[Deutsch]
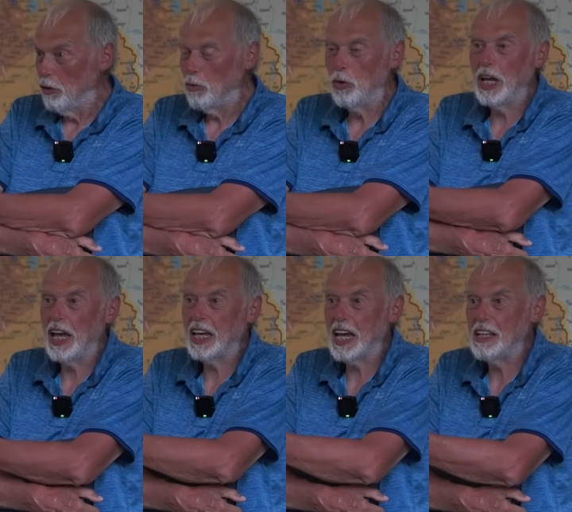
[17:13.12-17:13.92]
wo er
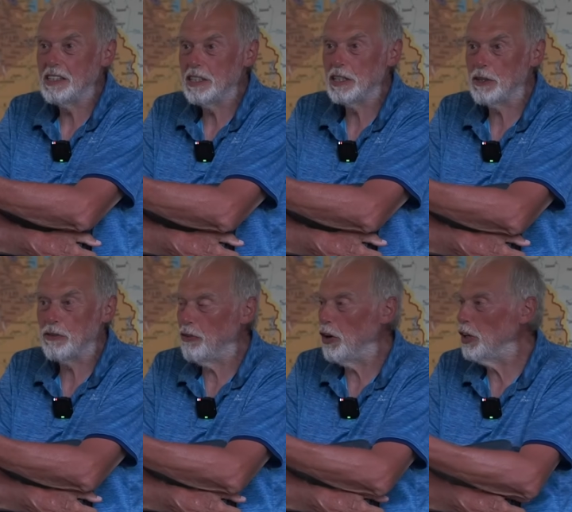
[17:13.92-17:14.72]
ein ganzes
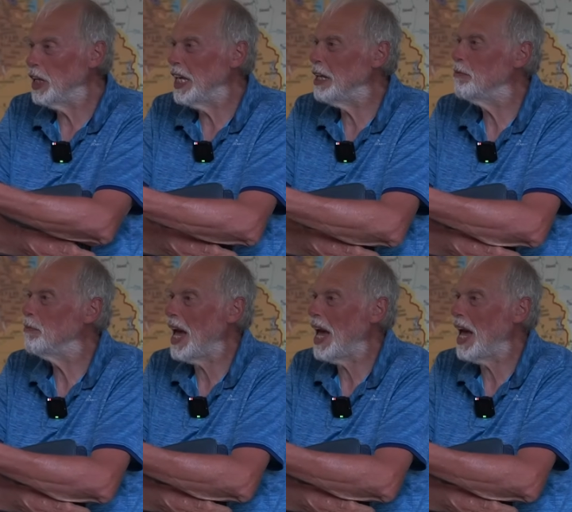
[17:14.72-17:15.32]
Volk in